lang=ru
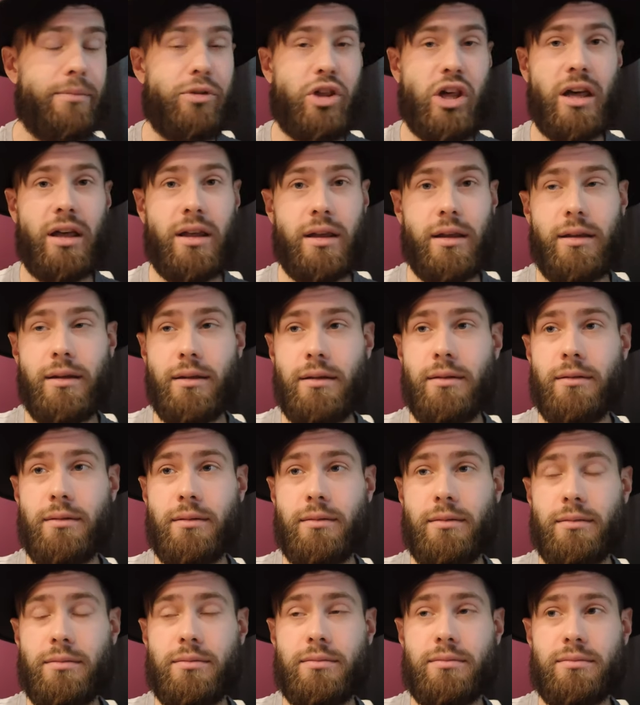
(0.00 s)

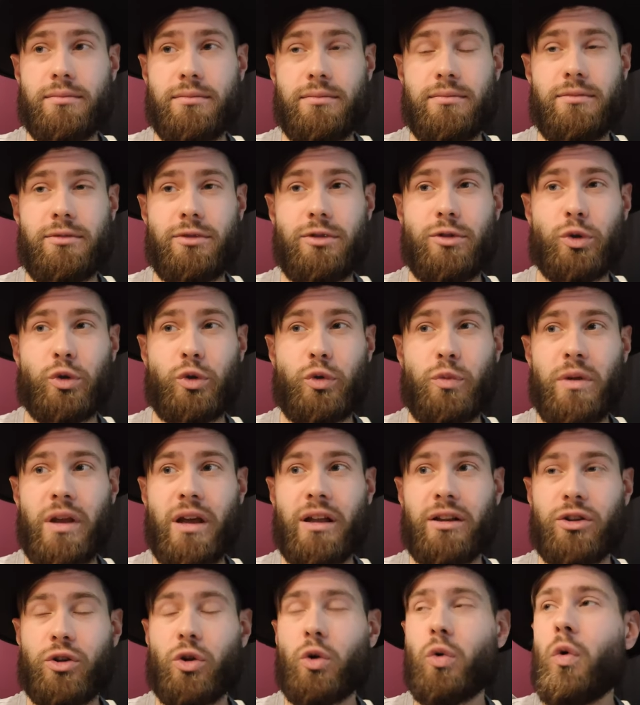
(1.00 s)
Вообще, тут у
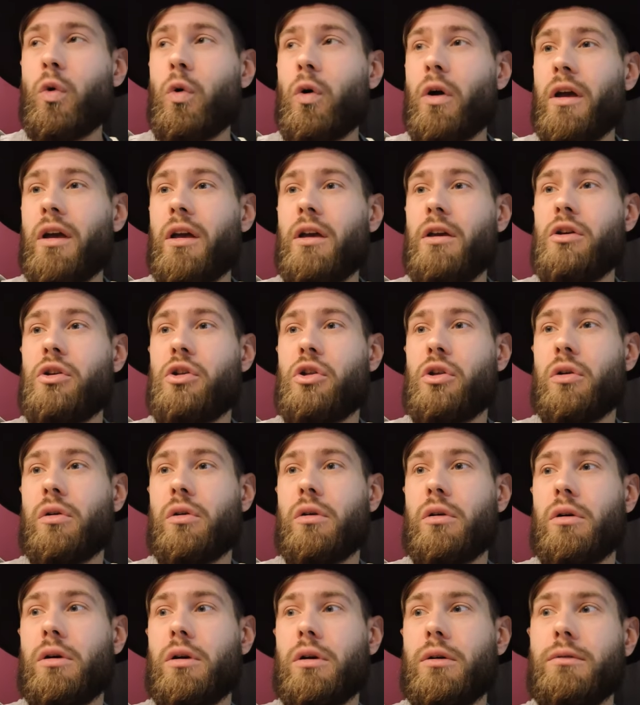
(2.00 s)
меня другое
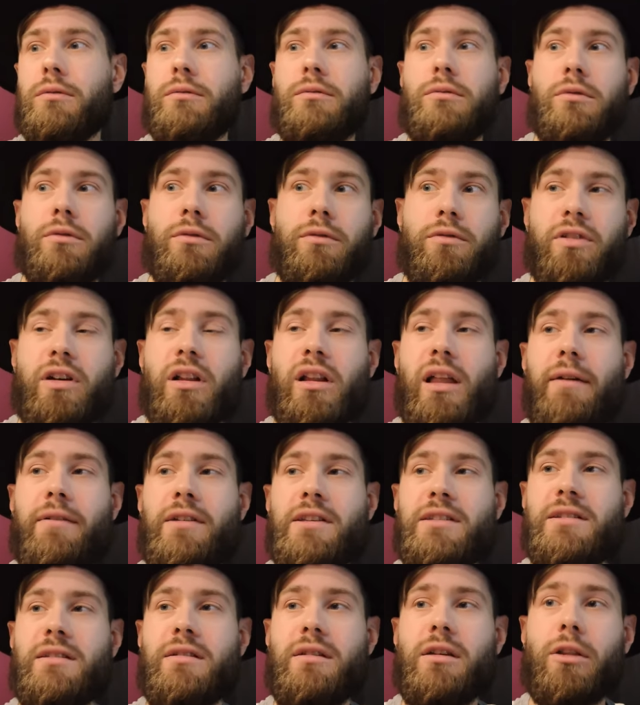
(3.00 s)
еще в
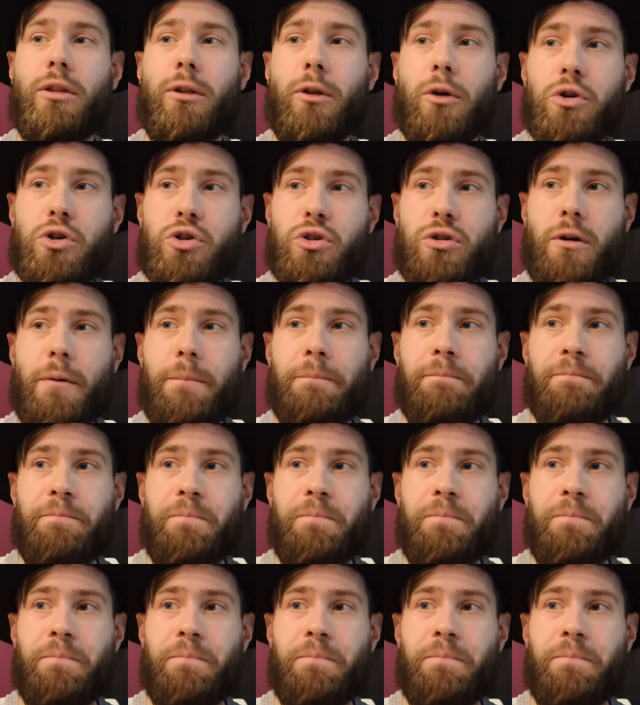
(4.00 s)
голове сидит то, что